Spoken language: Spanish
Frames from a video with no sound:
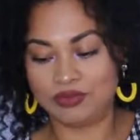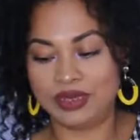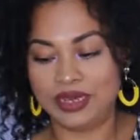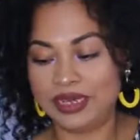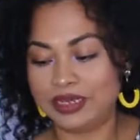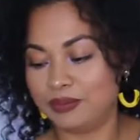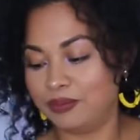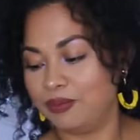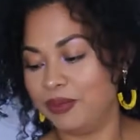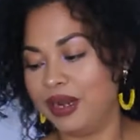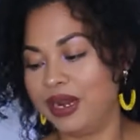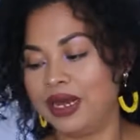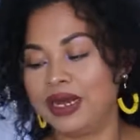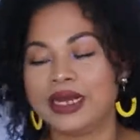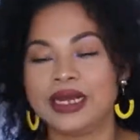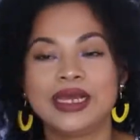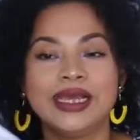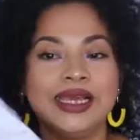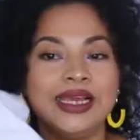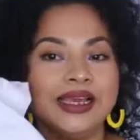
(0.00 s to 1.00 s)
es
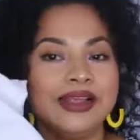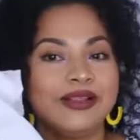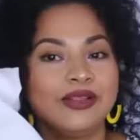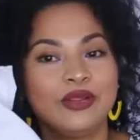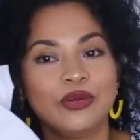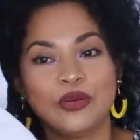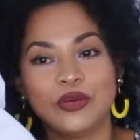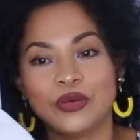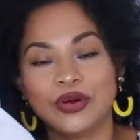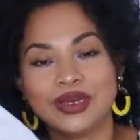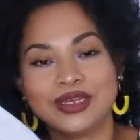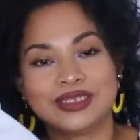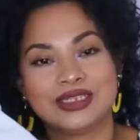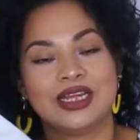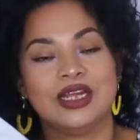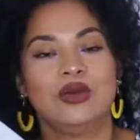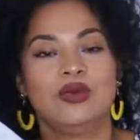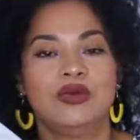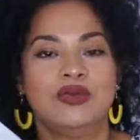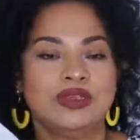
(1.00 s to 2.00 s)
blanquito,
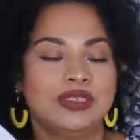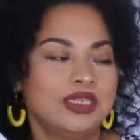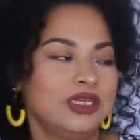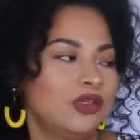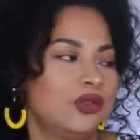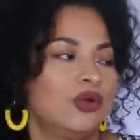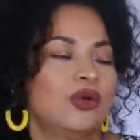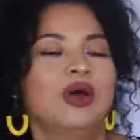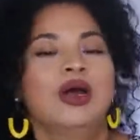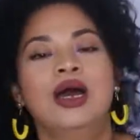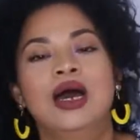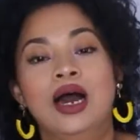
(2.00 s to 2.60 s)
está nuevecito,